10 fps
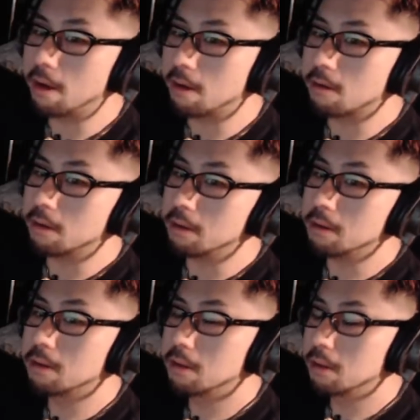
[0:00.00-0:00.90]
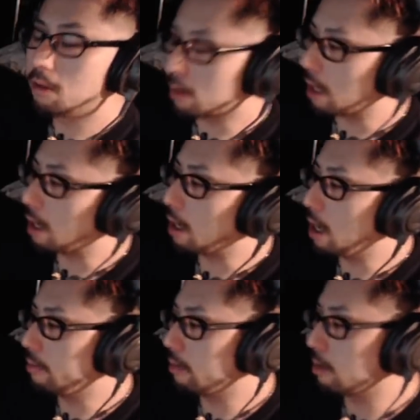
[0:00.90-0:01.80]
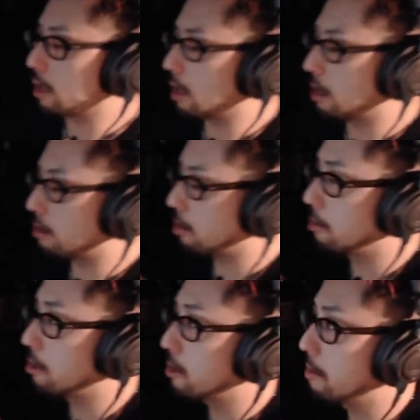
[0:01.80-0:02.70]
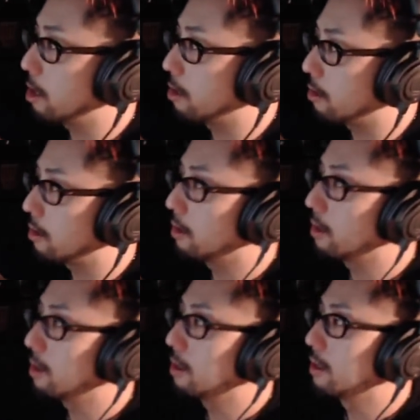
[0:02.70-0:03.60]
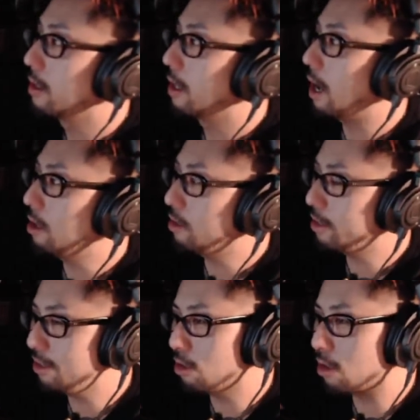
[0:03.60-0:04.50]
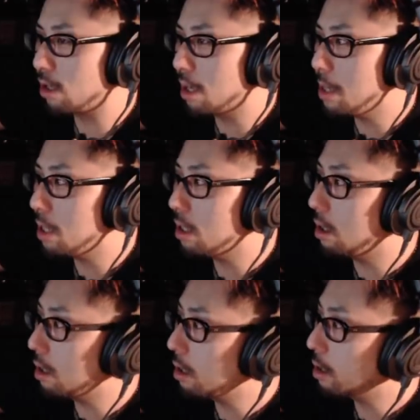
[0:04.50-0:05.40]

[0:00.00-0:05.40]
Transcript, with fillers: 覇する。OK、iPhone 買ったらそれも攻めよう。あるしんどイケメンか